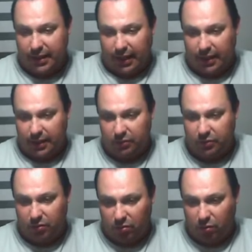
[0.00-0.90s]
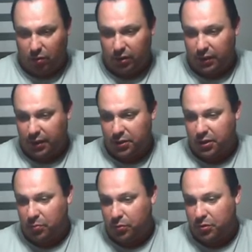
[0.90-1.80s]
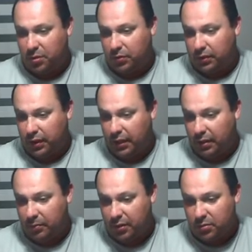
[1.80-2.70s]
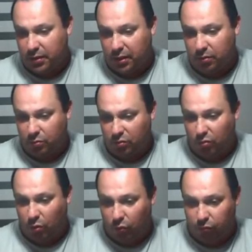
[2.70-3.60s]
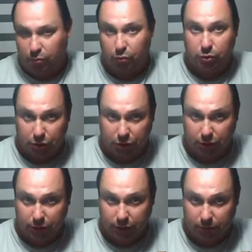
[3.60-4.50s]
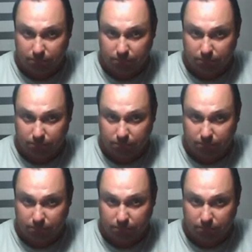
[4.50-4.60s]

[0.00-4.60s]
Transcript: a galinha ficou gorda e já não podia botar nem mesmo aquele único ovo por dia.